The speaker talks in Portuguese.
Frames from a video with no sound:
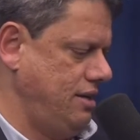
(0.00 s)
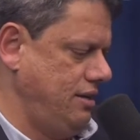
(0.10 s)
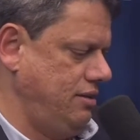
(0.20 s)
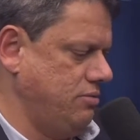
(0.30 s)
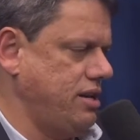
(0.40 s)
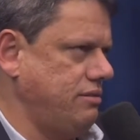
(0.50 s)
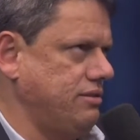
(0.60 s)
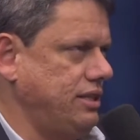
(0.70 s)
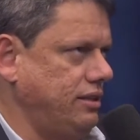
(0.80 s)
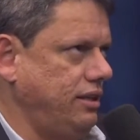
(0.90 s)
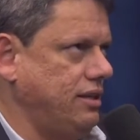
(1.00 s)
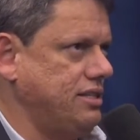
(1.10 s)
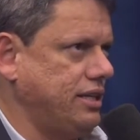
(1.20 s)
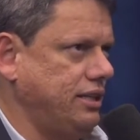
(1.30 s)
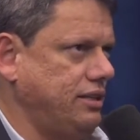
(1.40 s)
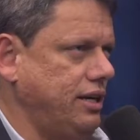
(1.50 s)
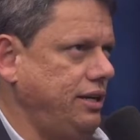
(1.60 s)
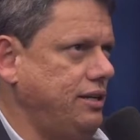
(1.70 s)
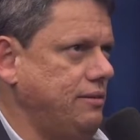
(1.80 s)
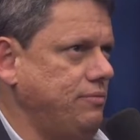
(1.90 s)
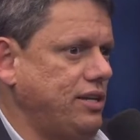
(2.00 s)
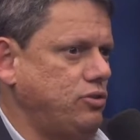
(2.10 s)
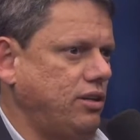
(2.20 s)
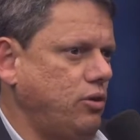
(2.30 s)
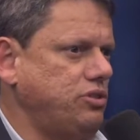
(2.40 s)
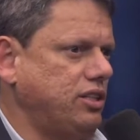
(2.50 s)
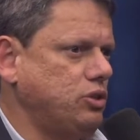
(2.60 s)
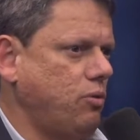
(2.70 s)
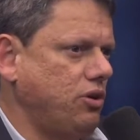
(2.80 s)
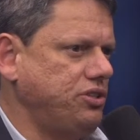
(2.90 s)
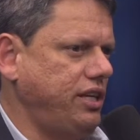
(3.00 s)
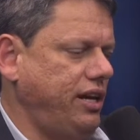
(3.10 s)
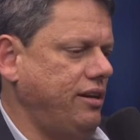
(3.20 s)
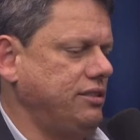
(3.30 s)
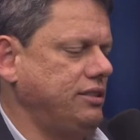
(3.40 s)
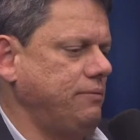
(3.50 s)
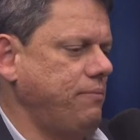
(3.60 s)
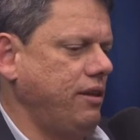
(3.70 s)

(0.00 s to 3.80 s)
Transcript: então, o que, que você tem lá? Secretaria Nacional de Transporte Terrestre.